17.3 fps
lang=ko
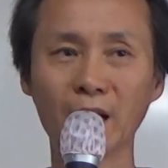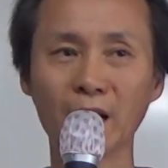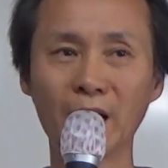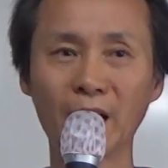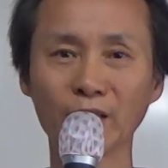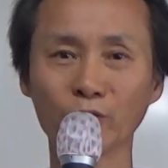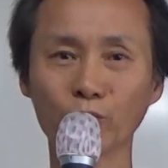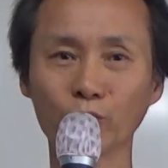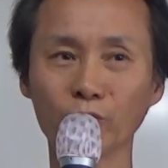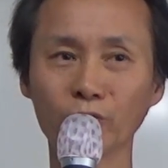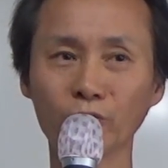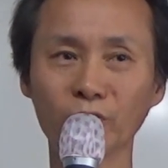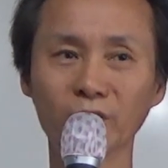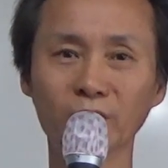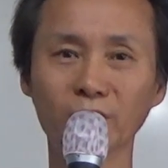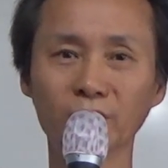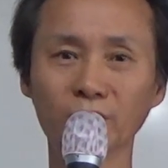
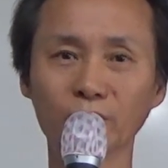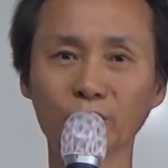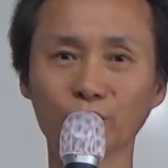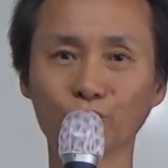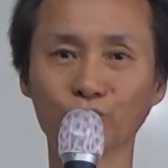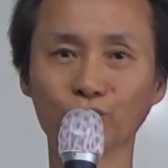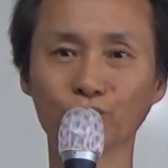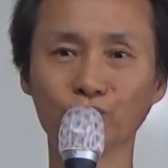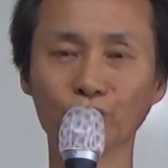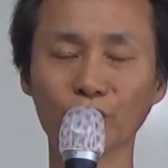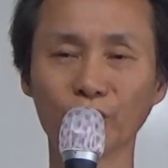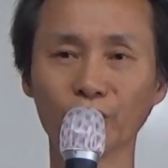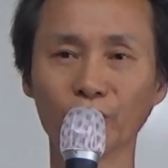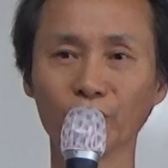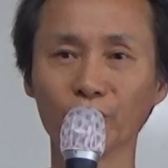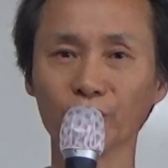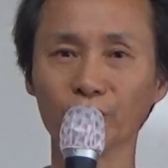한단고기를
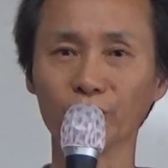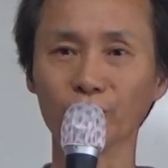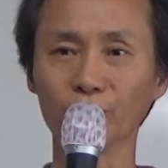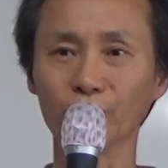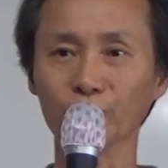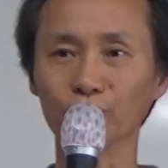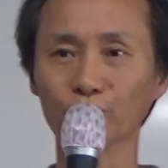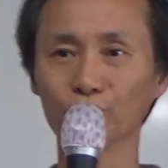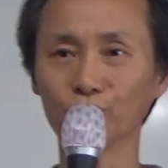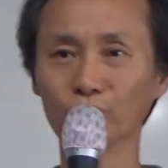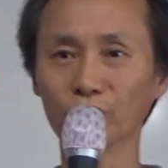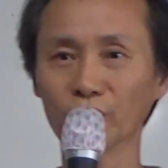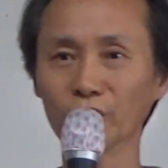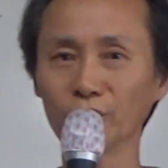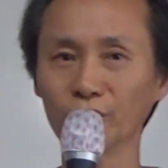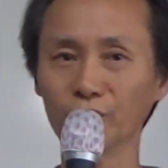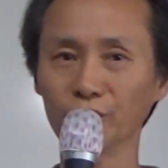어, 두
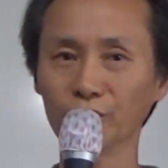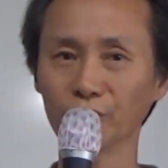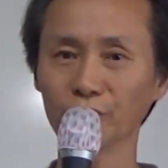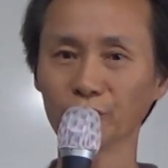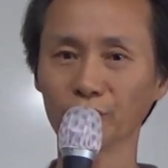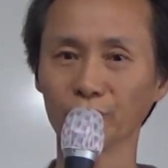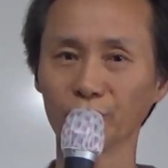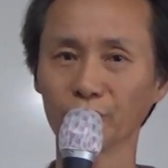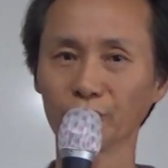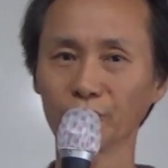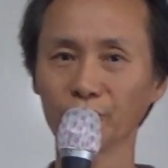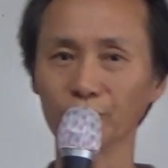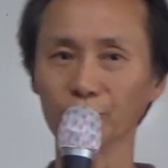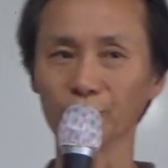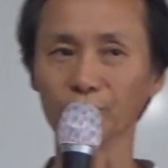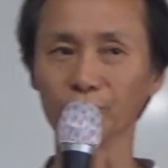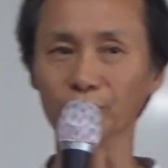권을
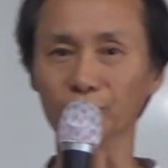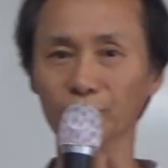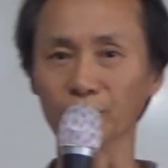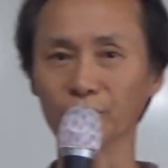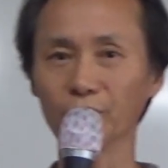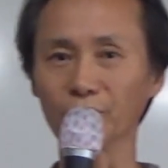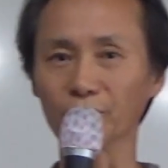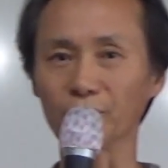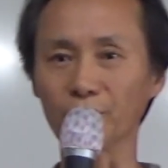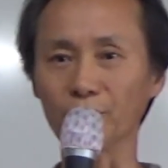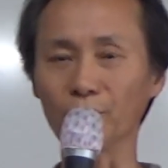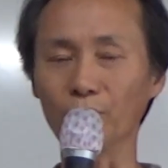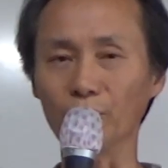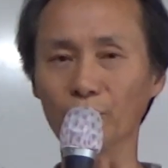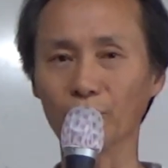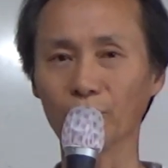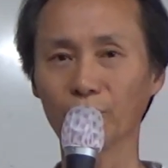어,
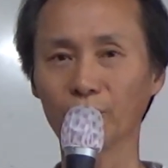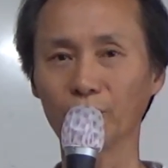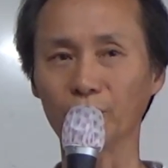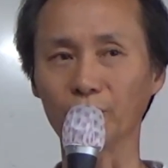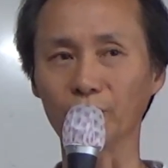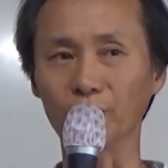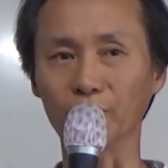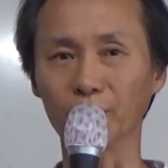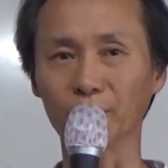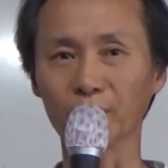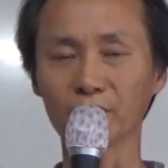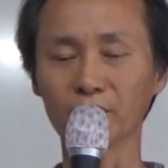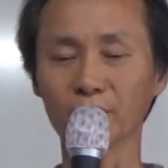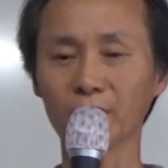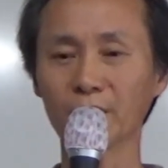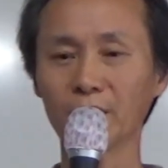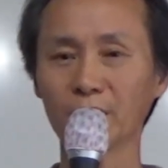읽었어요. 어,
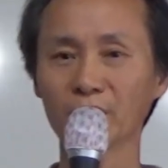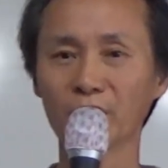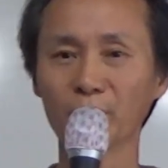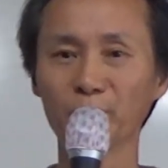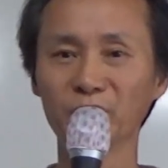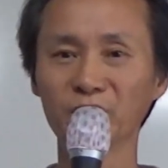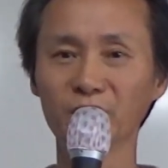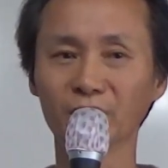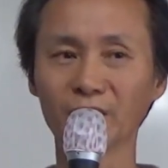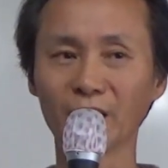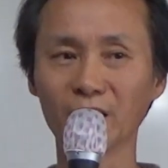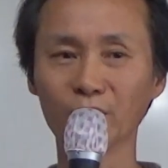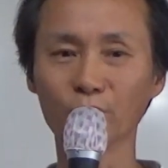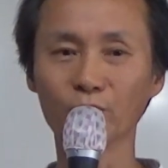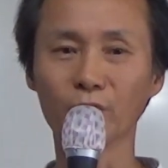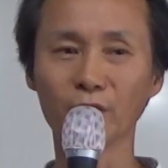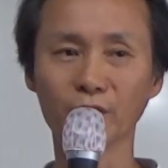그래서 첫 번째 딱
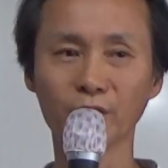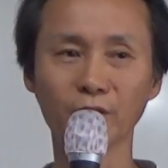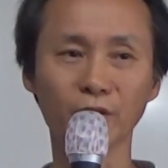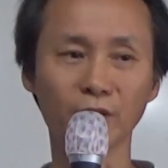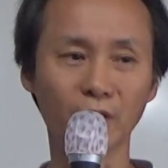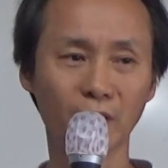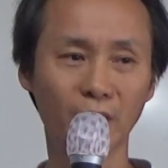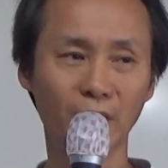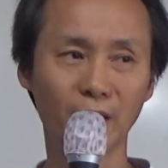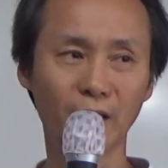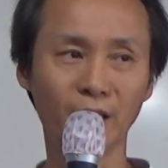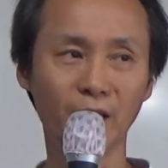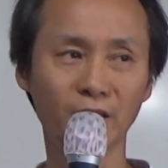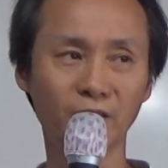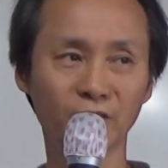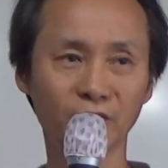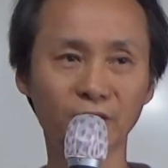읽고 나서
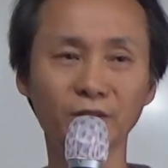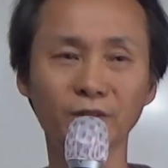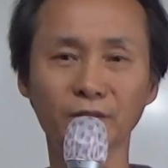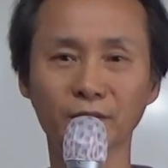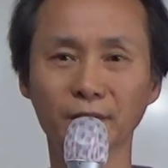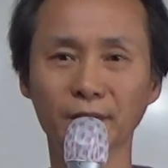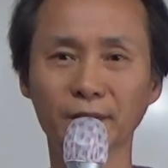아 이거는